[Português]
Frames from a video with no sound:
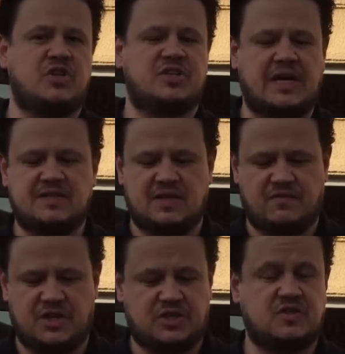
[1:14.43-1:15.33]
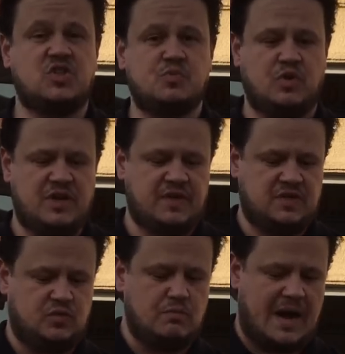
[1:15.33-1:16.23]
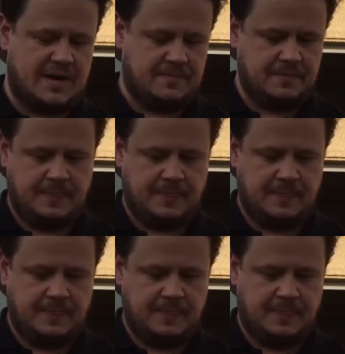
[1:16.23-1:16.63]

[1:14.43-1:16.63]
quantidade de cervejas disponíveis num bar.